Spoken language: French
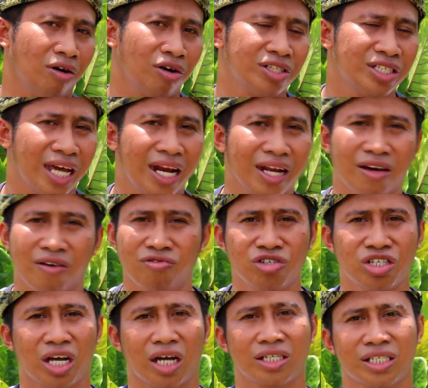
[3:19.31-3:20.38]
hôtel que vous
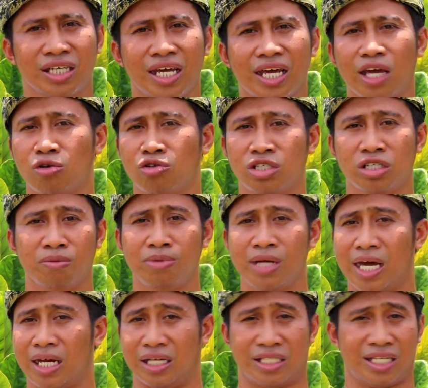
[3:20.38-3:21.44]
cherchez et aussi
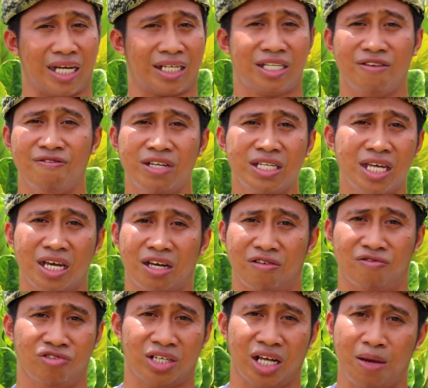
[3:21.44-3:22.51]
bien des activités
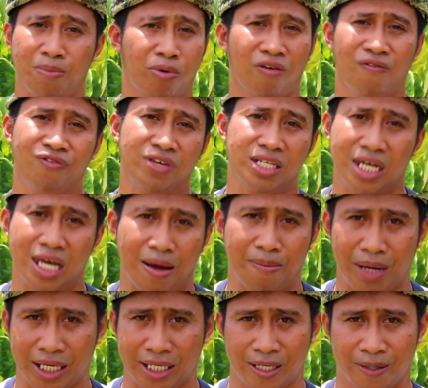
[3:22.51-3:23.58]
que vous allez profiter à
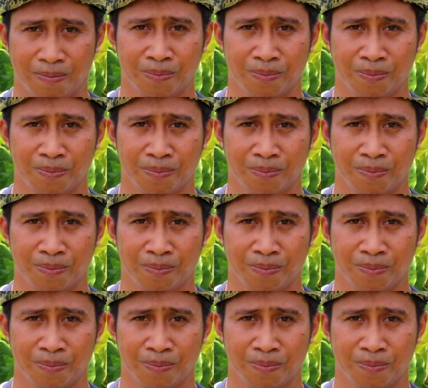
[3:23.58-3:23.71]
Bali.